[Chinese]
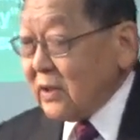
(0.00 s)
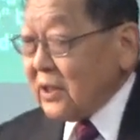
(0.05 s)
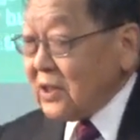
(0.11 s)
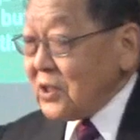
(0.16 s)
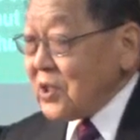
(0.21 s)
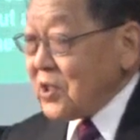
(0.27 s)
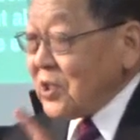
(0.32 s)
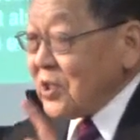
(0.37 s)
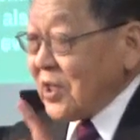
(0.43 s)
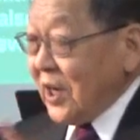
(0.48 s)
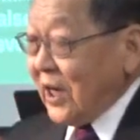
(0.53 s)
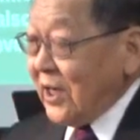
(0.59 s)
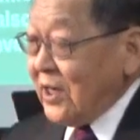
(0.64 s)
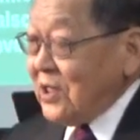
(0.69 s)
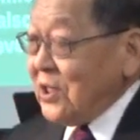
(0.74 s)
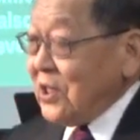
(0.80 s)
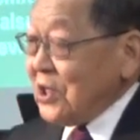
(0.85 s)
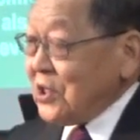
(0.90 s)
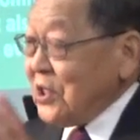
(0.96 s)

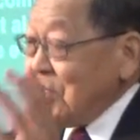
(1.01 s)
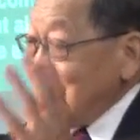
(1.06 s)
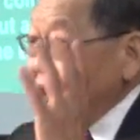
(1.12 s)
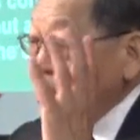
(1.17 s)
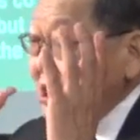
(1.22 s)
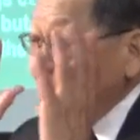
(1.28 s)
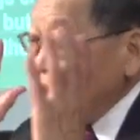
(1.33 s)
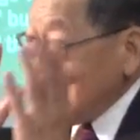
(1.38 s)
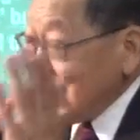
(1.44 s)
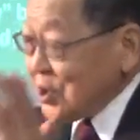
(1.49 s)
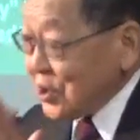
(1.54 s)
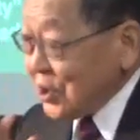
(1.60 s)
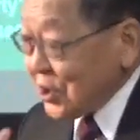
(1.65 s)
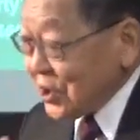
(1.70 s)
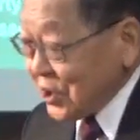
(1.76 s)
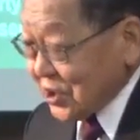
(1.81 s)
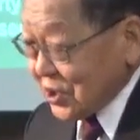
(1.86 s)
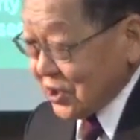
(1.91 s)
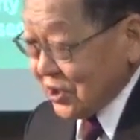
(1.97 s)
神已经启示
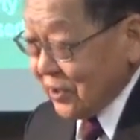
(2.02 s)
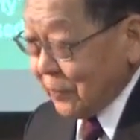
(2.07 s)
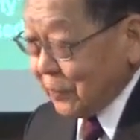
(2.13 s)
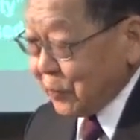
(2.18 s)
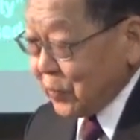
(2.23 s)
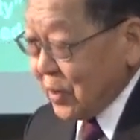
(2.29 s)
的事。